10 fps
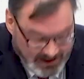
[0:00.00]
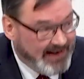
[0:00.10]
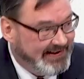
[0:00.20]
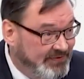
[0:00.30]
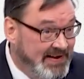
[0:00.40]

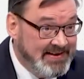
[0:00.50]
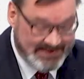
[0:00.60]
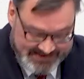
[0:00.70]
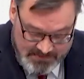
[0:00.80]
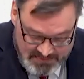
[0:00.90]
Das finden
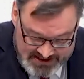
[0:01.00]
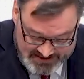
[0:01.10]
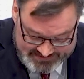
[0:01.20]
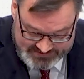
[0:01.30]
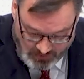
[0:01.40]
Sie
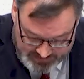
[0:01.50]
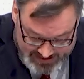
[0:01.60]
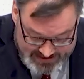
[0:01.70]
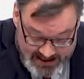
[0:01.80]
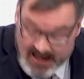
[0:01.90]
mindestens
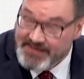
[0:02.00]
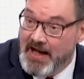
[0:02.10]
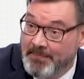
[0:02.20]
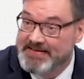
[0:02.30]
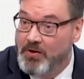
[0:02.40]
okay. Sie
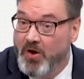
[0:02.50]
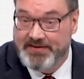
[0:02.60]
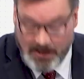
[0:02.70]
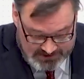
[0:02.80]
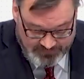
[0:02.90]
haben diese
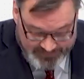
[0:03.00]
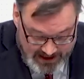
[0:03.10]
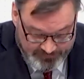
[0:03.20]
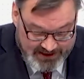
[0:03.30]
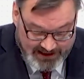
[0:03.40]
Leute nämlich
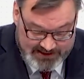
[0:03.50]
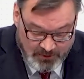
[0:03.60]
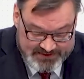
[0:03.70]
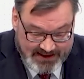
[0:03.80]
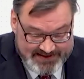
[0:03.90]
weder von ihrer
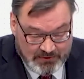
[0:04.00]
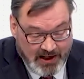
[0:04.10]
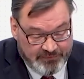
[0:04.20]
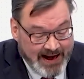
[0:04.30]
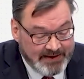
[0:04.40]
Demonstration
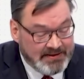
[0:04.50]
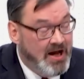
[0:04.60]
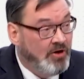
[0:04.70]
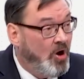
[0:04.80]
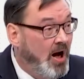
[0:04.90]
entfernt,
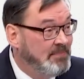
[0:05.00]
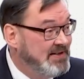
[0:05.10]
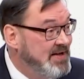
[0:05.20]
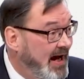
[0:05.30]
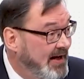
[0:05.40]
noch haben sich
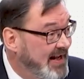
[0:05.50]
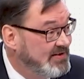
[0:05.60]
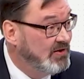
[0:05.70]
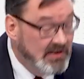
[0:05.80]
nachher dazu